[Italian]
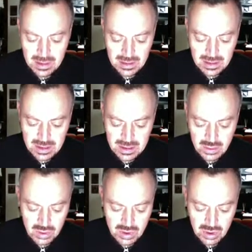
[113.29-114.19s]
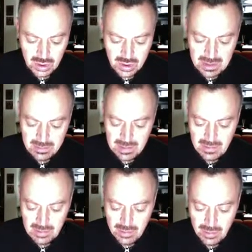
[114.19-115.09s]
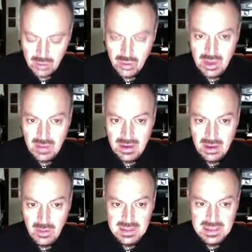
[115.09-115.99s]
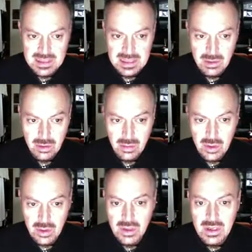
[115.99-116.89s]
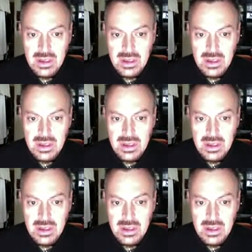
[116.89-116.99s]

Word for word: di discussione, ma avremmo potuto chiamarlo in qualsiasi altro modo.